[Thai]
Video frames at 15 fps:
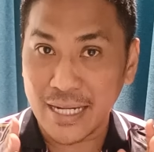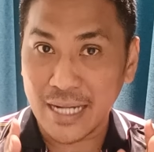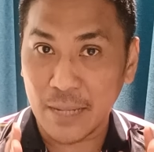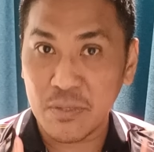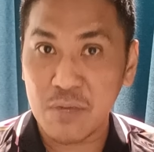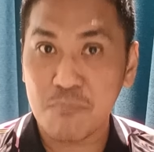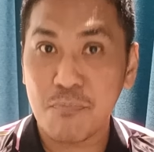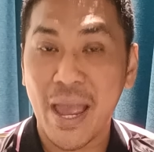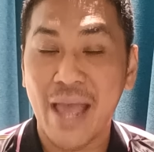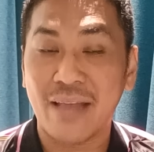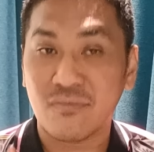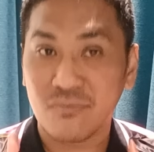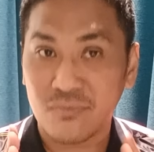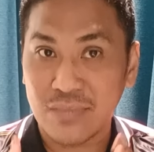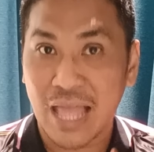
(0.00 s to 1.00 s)
อันดับที่
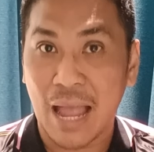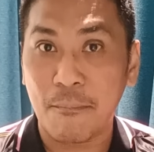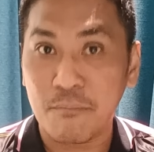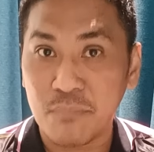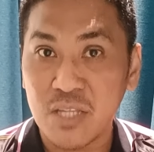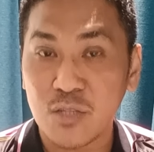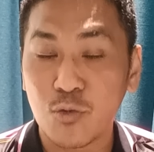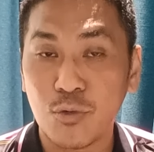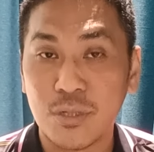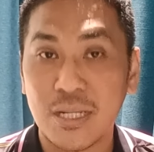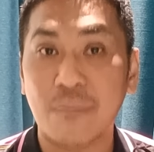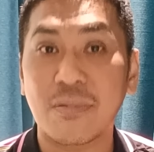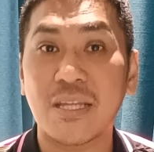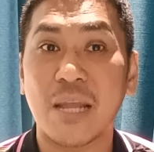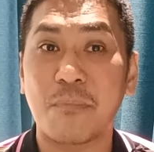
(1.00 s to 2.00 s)
8ต่ำที่สุด
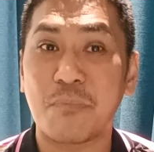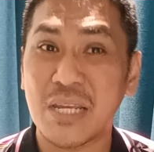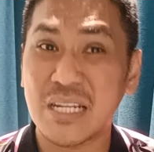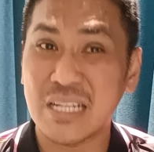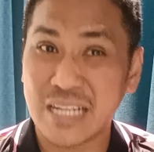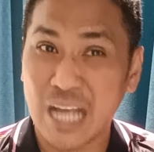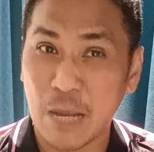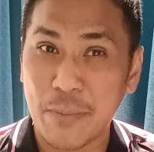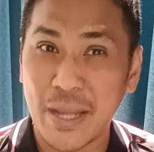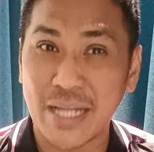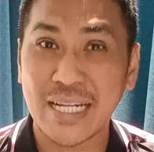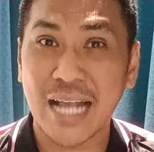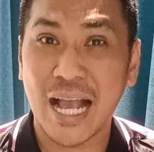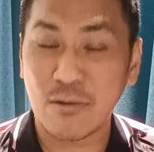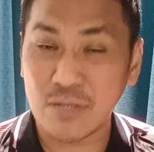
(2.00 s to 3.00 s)
นับตั้งแต่ปี
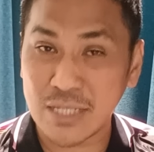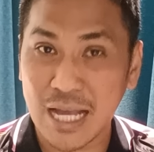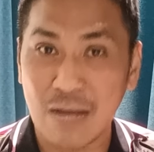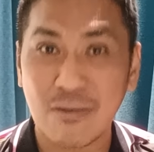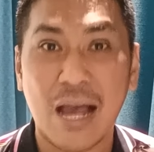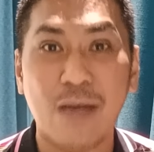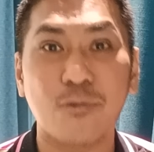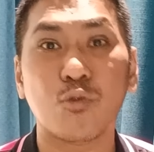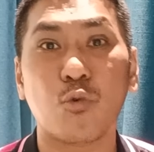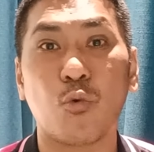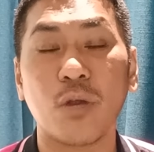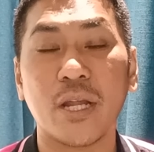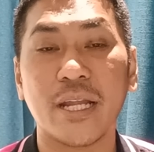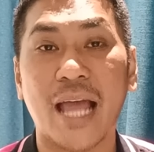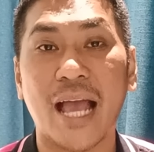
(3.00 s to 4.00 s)

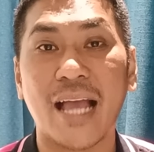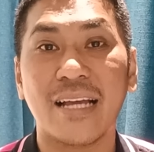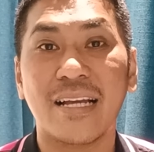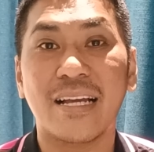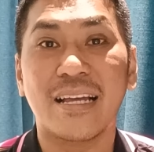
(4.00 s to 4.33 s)
1989-1990 เลยนะ